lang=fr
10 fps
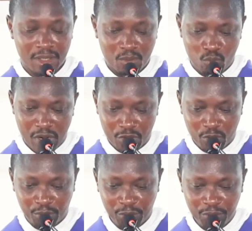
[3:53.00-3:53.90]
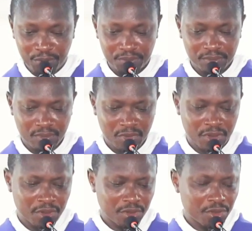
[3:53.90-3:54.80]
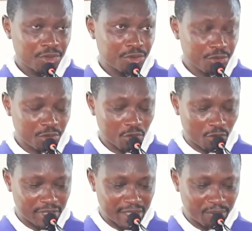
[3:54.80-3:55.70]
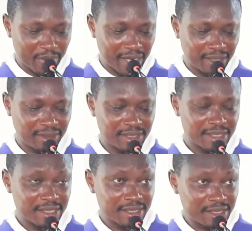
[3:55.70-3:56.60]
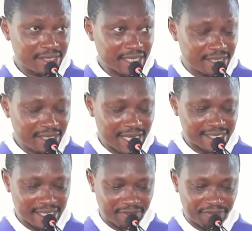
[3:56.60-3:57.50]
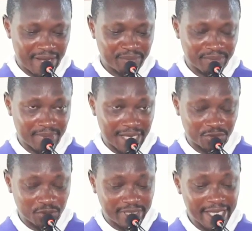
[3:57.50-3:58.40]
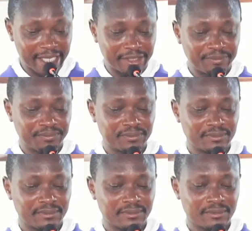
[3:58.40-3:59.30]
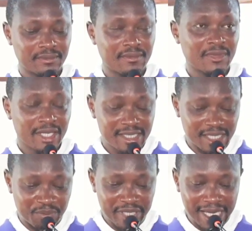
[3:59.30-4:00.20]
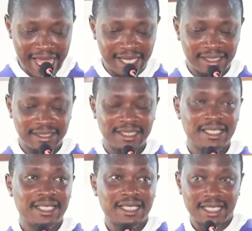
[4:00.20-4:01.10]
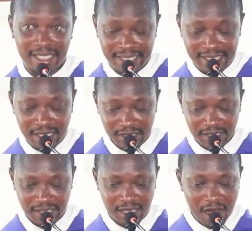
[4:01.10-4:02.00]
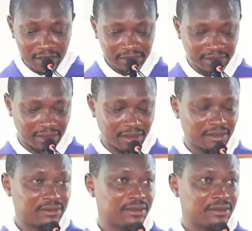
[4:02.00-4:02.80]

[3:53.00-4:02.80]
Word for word: Moi non plus, je ne te condamne pas, disait-il à cette femme adultère. Et c'est bien là la distance entre